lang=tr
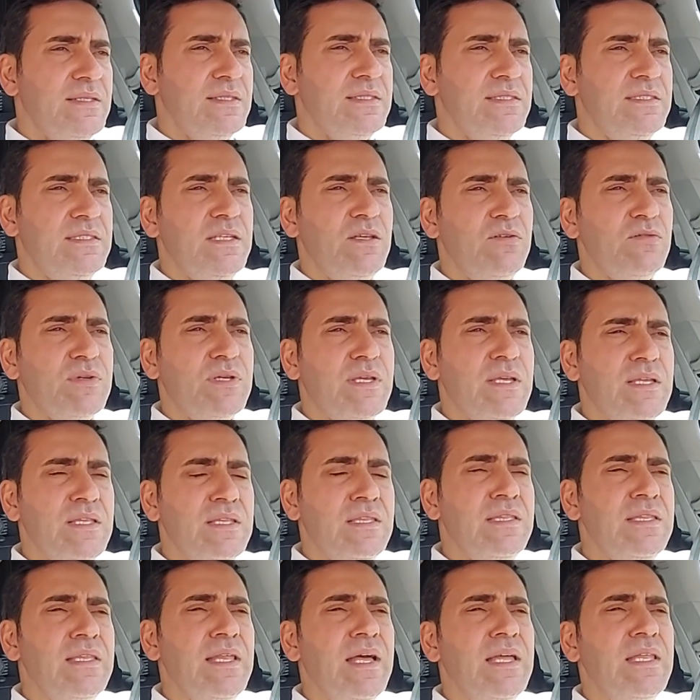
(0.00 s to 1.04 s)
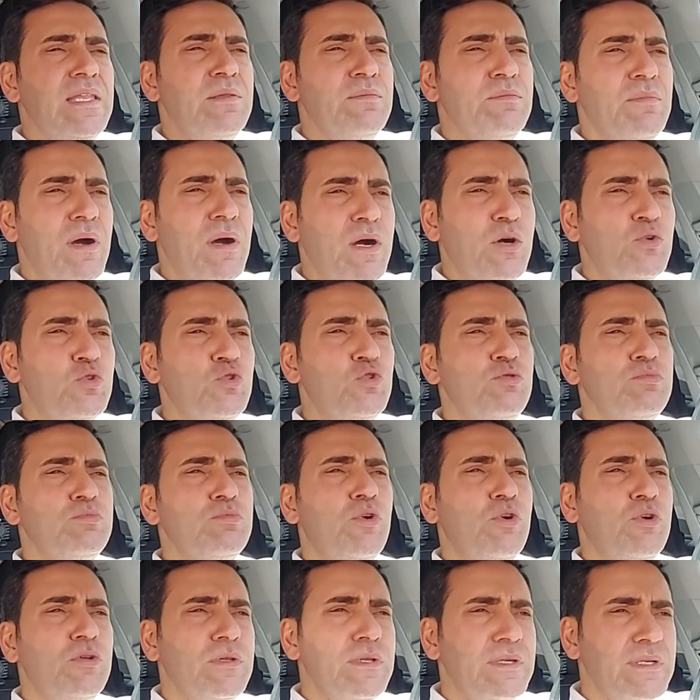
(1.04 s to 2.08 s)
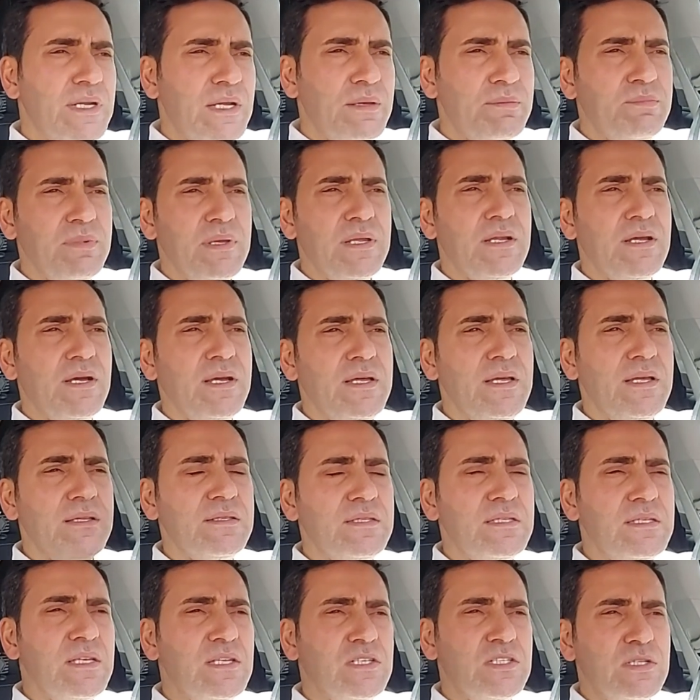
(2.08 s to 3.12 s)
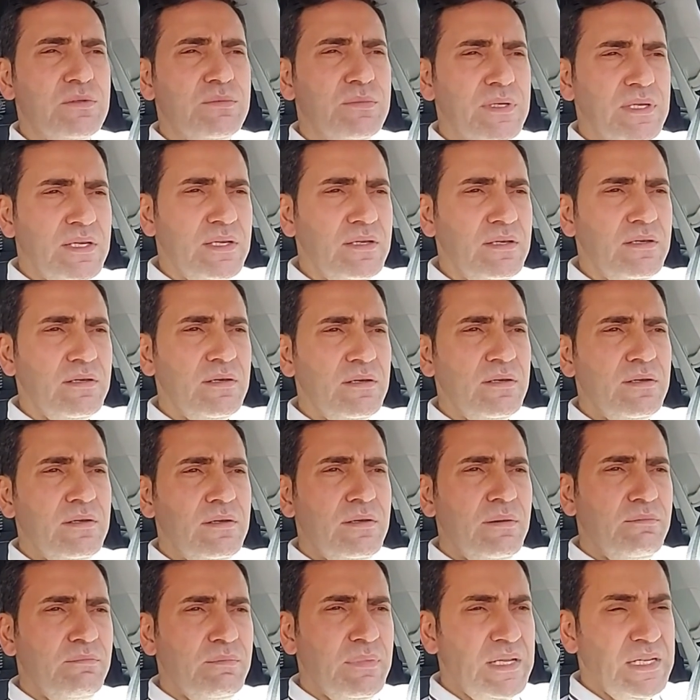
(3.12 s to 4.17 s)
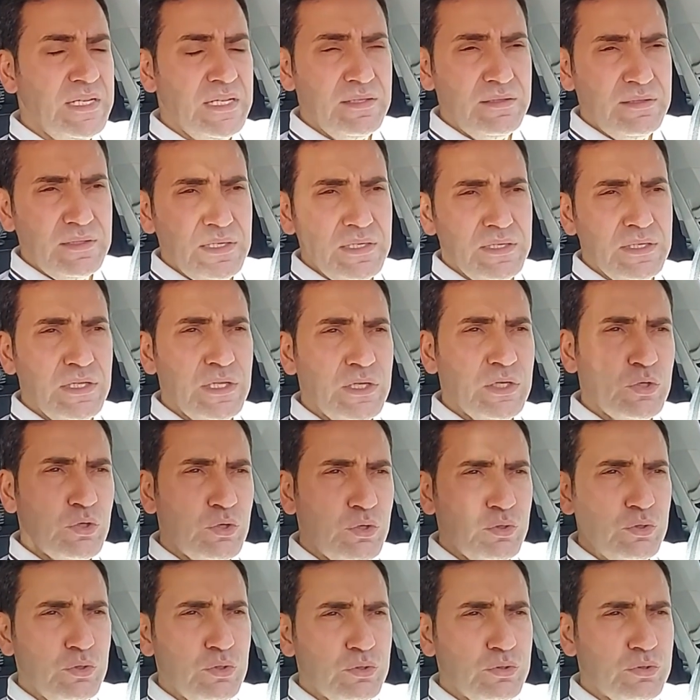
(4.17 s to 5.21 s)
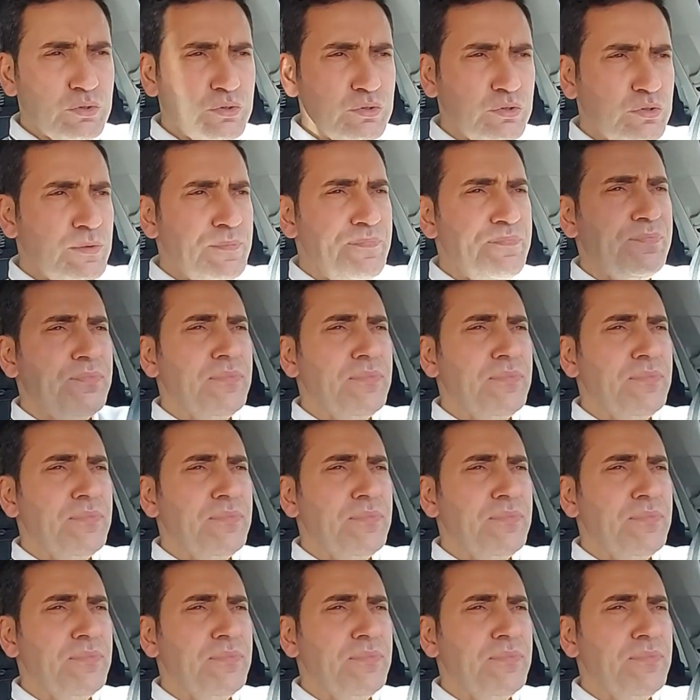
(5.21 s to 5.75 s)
zevkinden mahrum olarak bir hayatı yaşamayı men ettiğini görüyoruz.